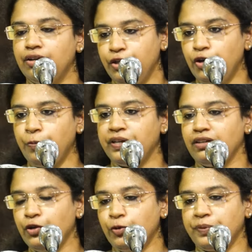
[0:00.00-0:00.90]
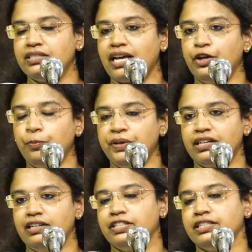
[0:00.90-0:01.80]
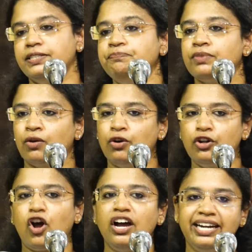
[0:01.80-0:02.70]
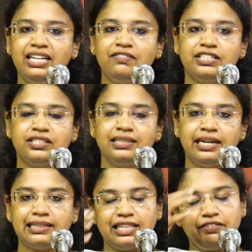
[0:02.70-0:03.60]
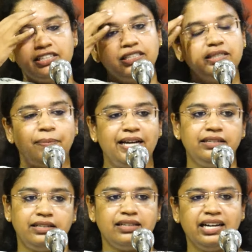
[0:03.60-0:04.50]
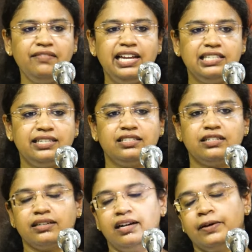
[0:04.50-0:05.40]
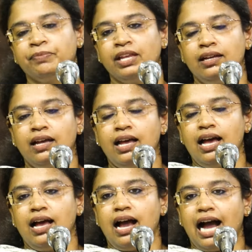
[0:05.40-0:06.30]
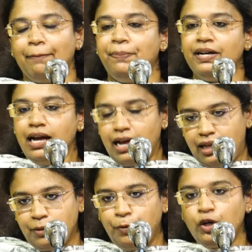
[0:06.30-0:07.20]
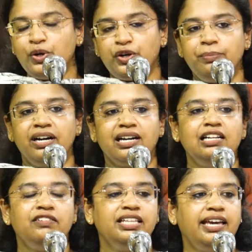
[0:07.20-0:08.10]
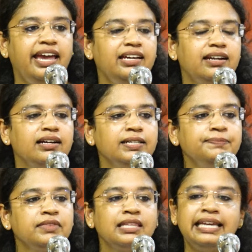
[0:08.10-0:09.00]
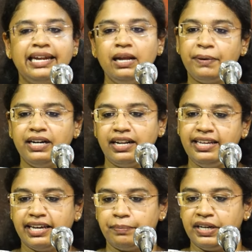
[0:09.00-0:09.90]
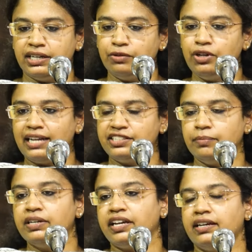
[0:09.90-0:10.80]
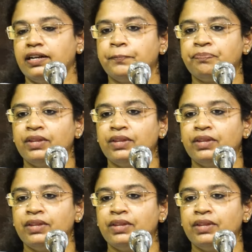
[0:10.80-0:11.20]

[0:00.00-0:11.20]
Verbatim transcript: யூரோப்பிய யூரோப்பியன்ஸ் ஐரோப்பியர்கள் வந்து ஒரு ராக்கெட்டை வச்சு அந்த இடத்துல வந்து பார்த்துட்ருக்காங்க வேலை செஞ்சுட்ருக்காங்க அப்போ அந்த பூர்வக்குடி மக்கள் வந்து கேட்குறாங்க என்ன பண்ணுறீங்க அப்படின்ற ஒரு ஆச்சரியமாக கேட்குறாங்க